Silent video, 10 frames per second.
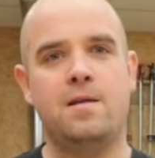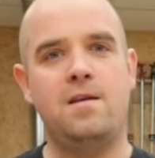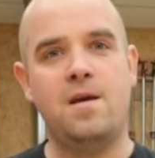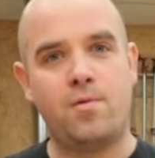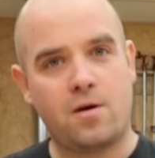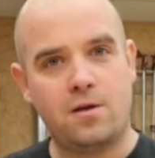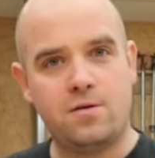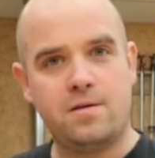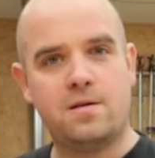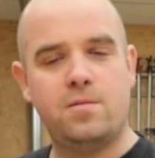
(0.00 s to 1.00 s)
Nie
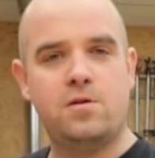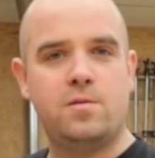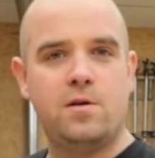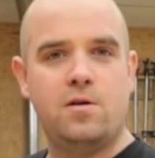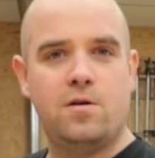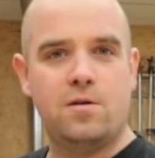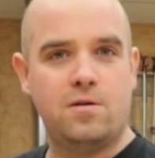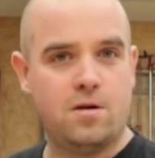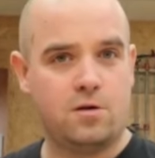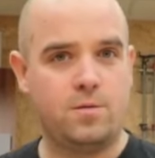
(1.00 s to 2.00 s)
poradziłem sobie, żeby
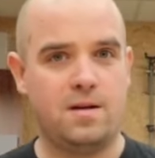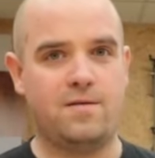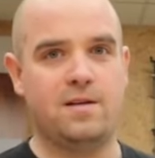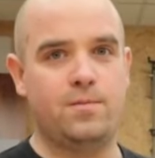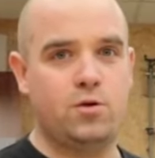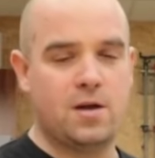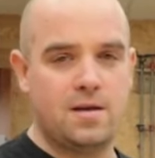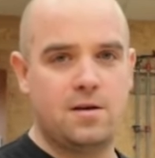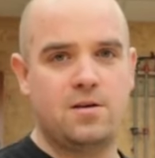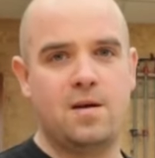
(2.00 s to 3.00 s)
go choćby nawet
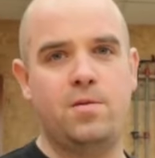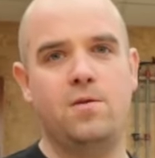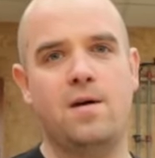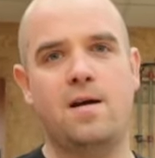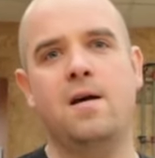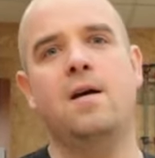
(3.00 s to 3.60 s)
przenieść na piłę,